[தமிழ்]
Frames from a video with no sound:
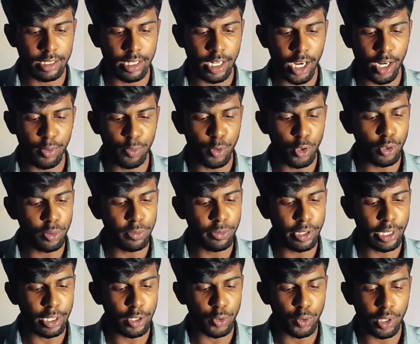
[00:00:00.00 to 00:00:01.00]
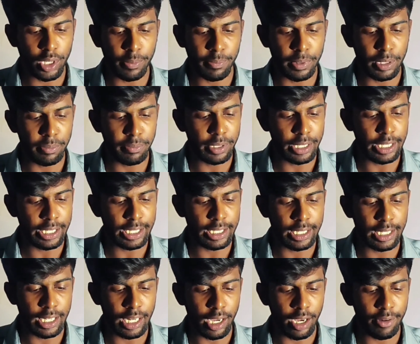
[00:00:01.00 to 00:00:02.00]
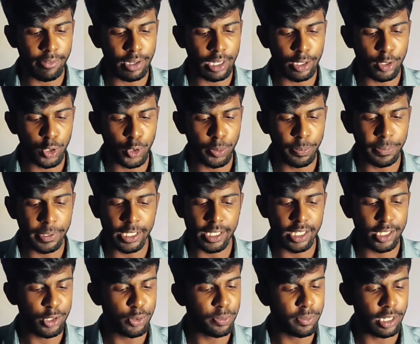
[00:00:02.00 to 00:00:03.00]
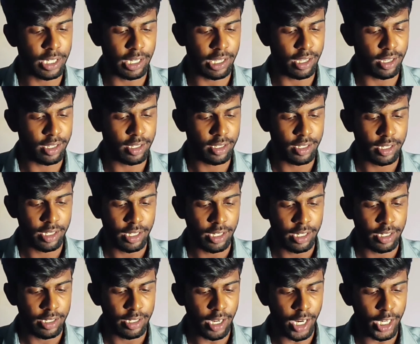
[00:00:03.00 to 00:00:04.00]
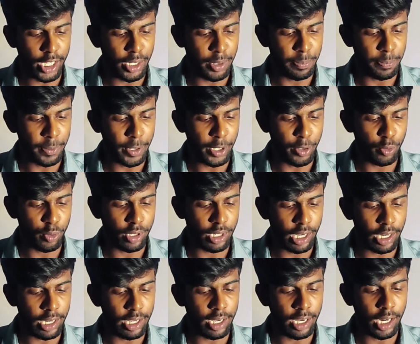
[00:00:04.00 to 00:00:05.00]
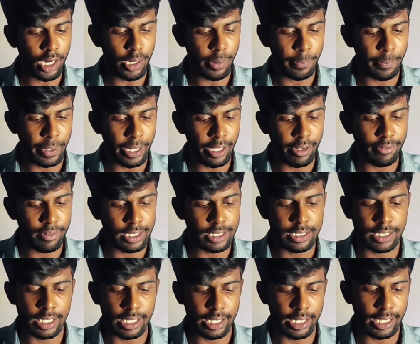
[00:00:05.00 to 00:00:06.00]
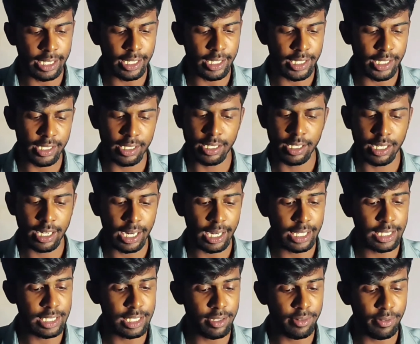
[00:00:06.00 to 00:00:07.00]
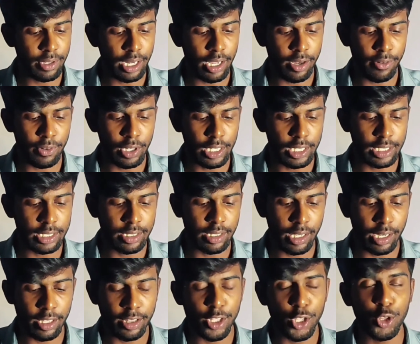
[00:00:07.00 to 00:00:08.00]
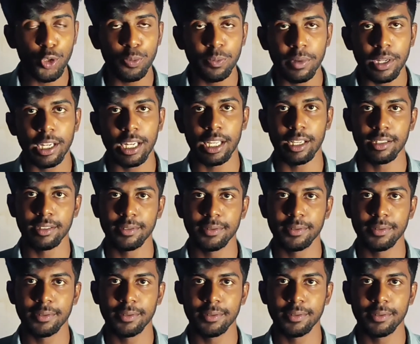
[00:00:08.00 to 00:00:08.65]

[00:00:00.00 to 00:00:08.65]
நான் ஒரு முறை கூட மின்மணி என்று அவளை கூப்பிட்டதும் அல்ல நான் இப்படி ஒரு அழகான பெயர் வச்சிருக்கேன்னு கடைசி வரை அவளுக்கு தெரிந்ததும் அல்ல